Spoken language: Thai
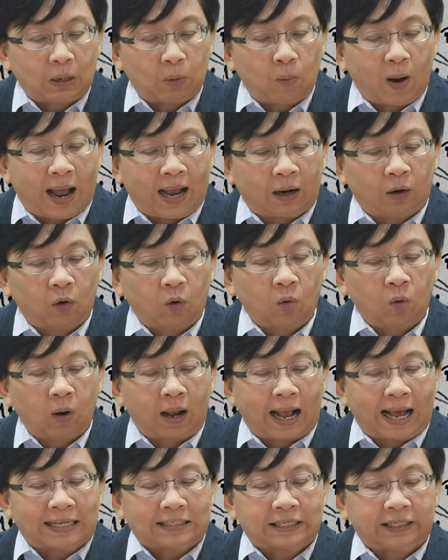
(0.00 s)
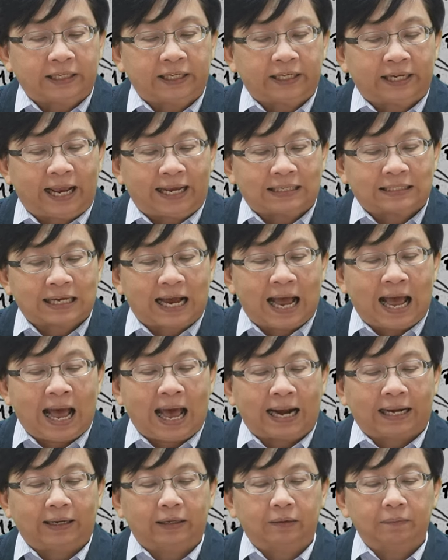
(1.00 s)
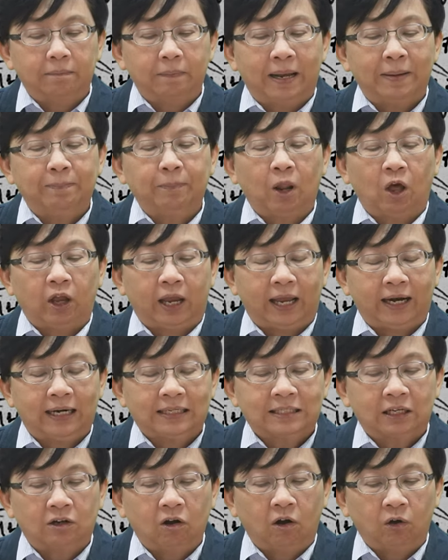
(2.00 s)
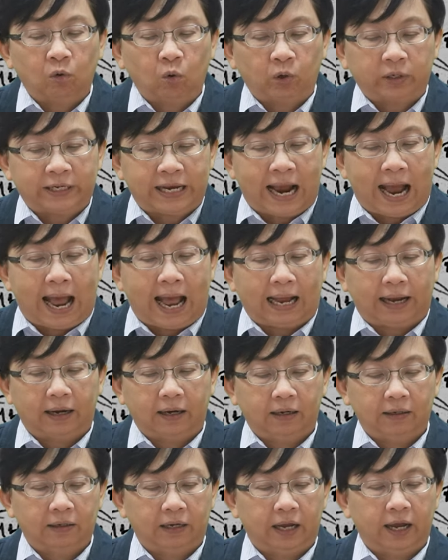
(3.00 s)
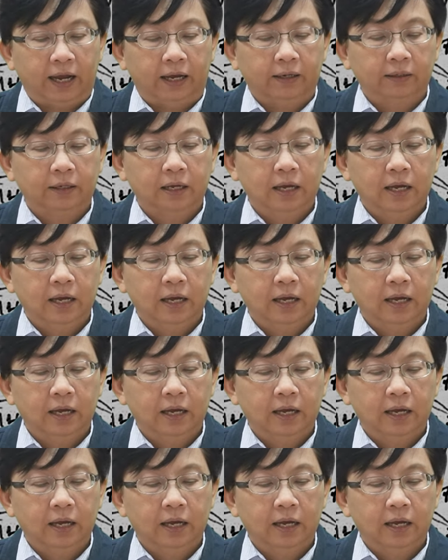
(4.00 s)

จะวางโครงการเศรษฐกิจแห่งชาติไม่ปล่อยให้ราษฎรอดอยากนะคะ